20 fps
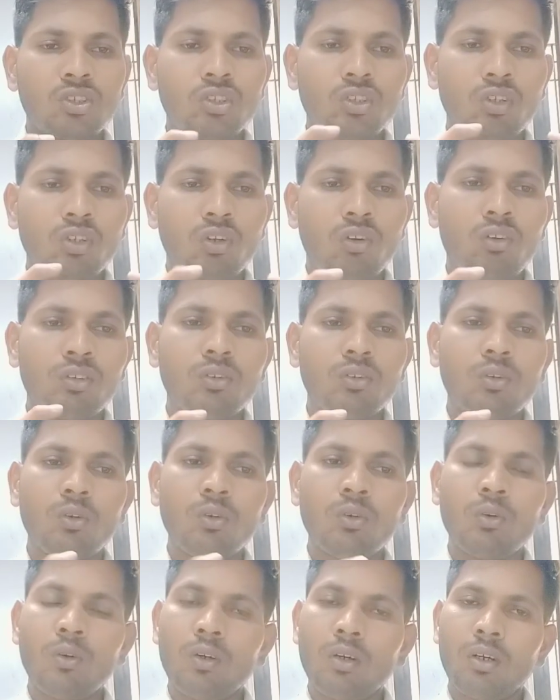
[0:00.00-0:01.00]
स्ट्रॉन्ग
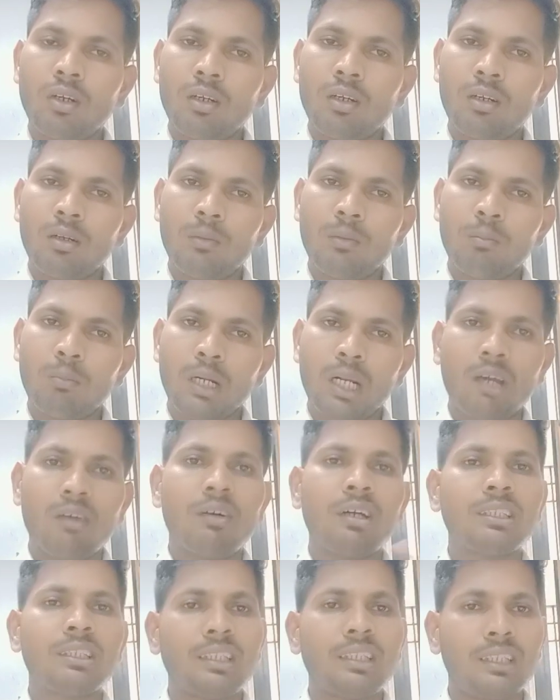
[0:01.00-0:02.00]
को
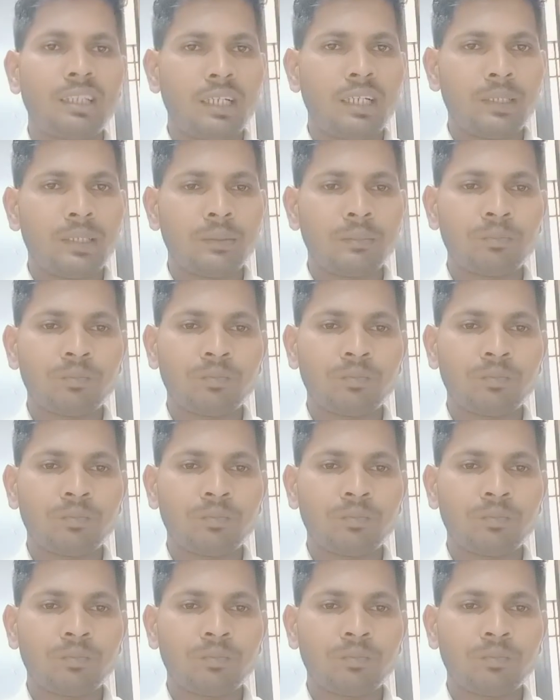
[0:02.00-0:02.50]
बढ़ावा देता है